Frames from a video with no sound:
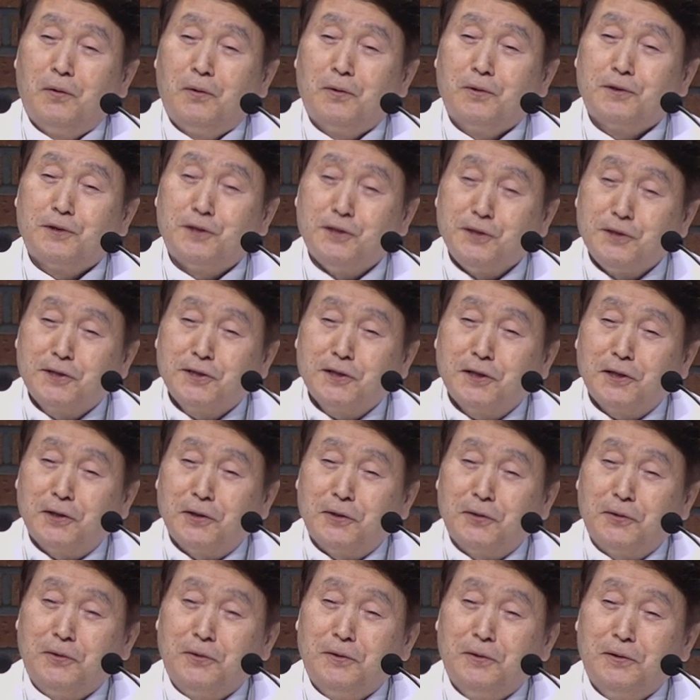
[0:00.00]

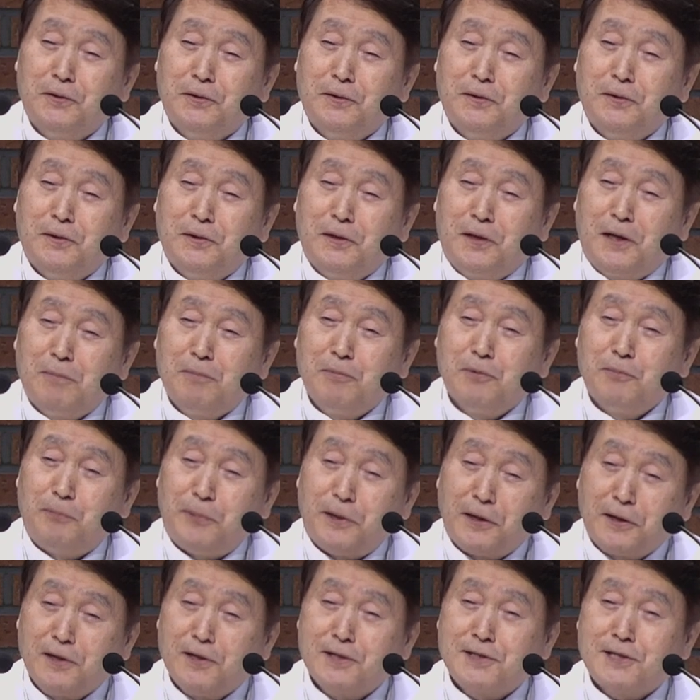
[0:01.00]
진짜예요. 한번
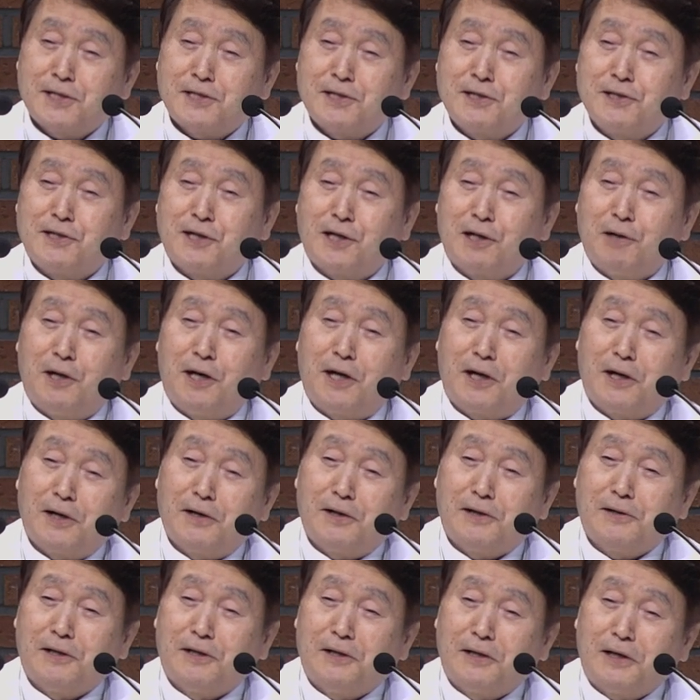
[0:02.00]
100일 사진을
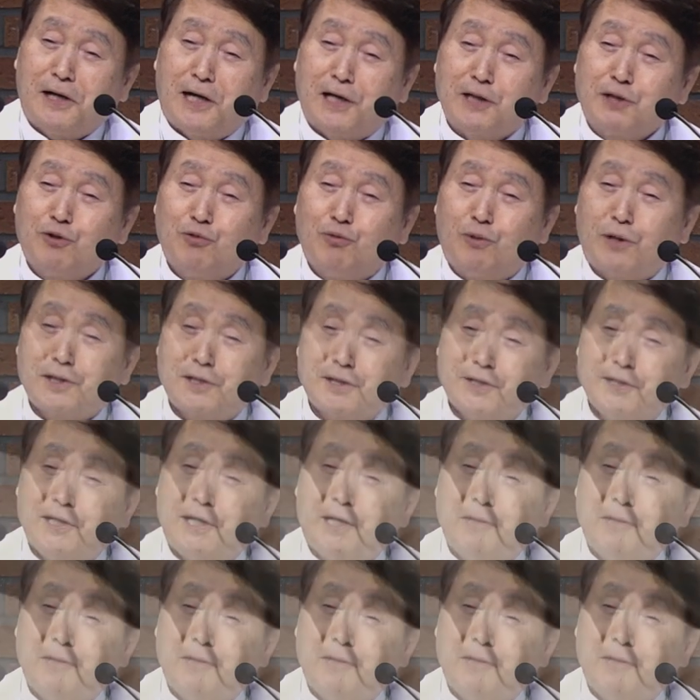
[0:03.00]
제가 가지고 왔으니까